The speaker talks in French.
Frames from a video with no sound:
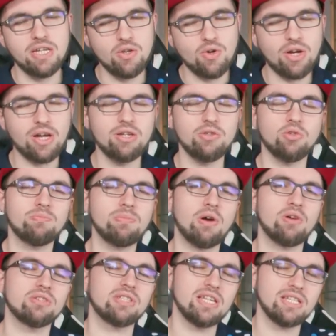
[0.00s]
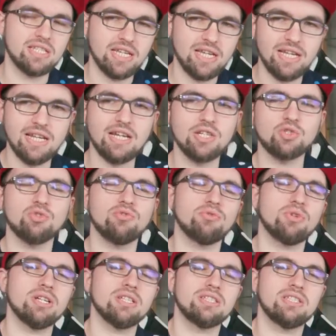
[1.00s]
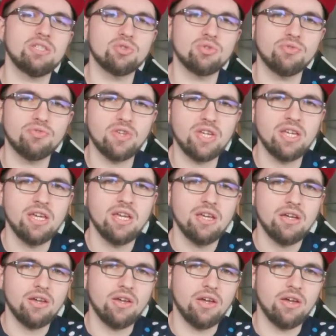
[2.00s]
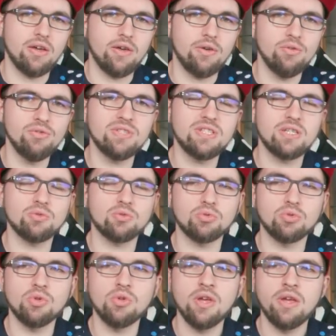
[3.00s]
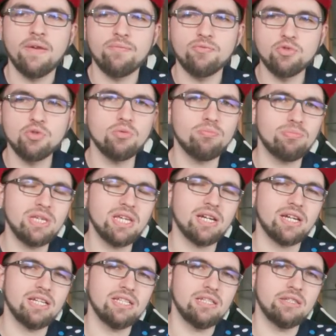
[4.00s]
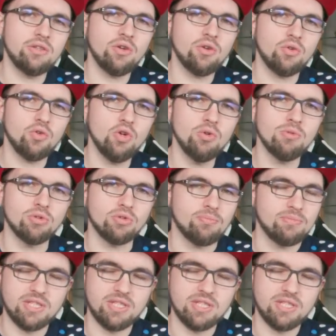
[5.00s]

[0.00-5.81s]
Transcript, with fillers: il y aura une autre parenthèse, et là je vois si je fais euh, une saison 2 du pire éditeur au monde.